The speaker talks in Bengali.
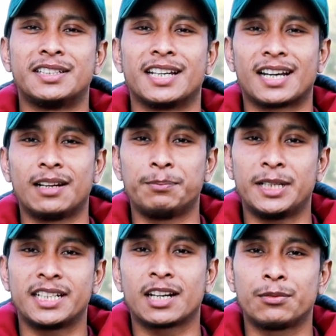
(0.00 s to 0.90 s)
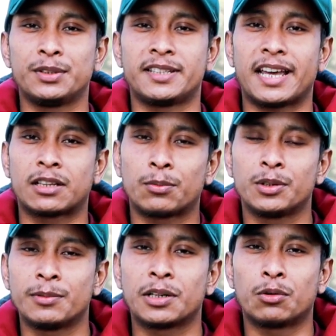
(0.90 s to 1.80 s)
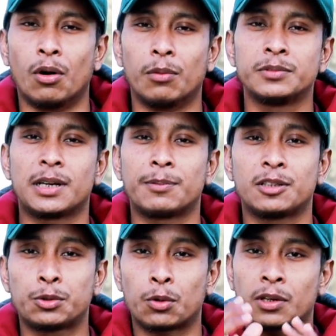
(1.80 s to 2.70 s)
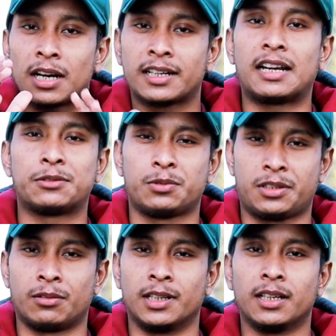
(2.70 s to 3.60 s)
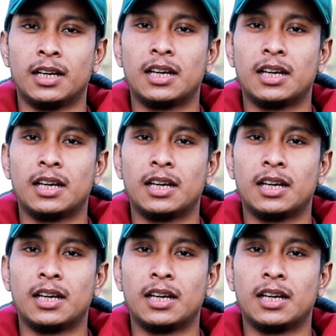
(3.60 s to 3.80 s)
যে এখানে বিটেকের ফিস এত পরিমাণ কম যে আপনার টোটাল গ্রাজুয়েশনে